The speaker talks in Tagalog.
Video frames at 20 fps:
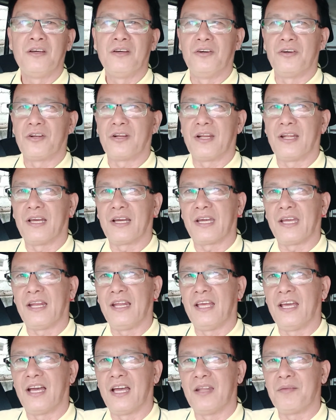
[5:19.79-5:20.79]
or uh,
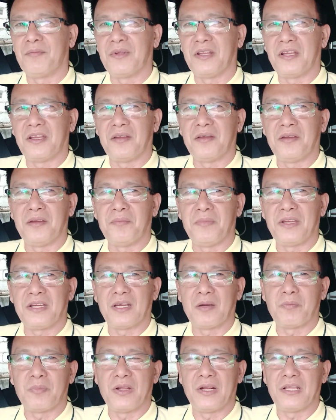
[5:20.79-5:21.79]
kailangan may, may
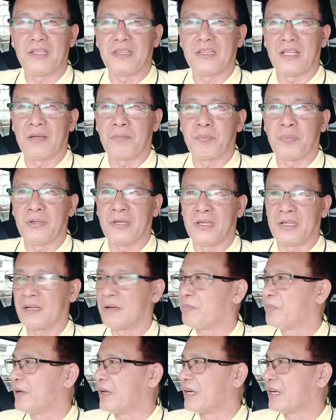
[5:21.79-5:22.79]
kapalit na
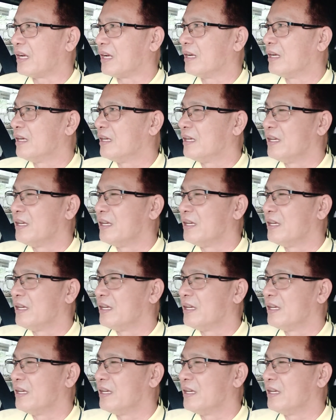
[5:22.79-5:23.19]
pera para